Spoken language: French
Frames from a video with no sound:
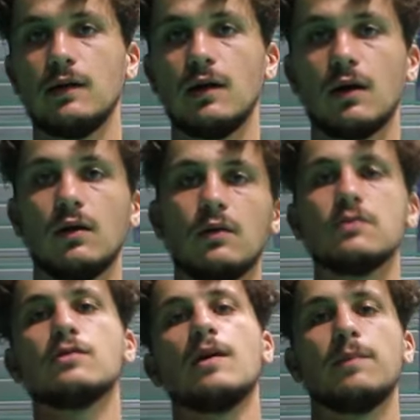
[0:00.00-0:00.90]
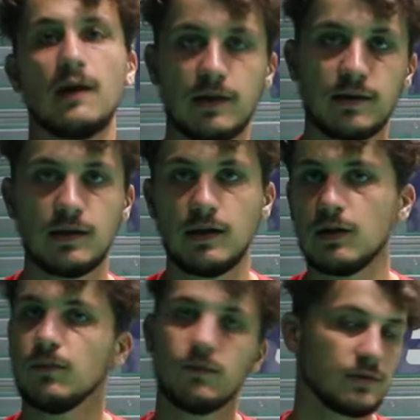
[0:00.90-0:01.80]
elle est là, je tape, la raquette elle est
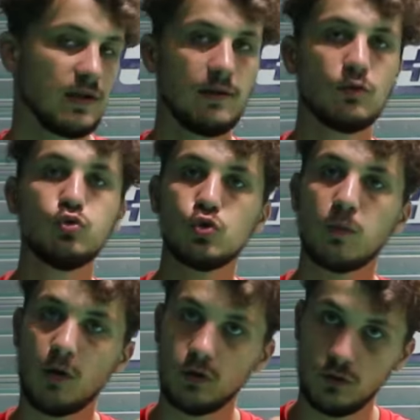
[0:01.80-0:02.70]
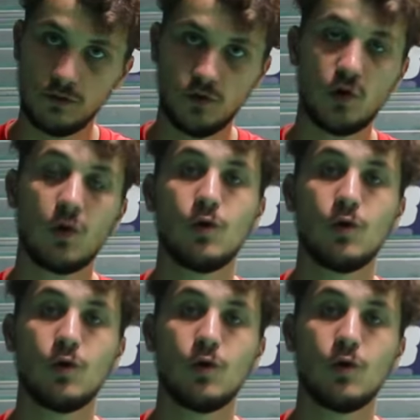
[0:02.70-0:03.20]
là, vous allez toujours prendre le volant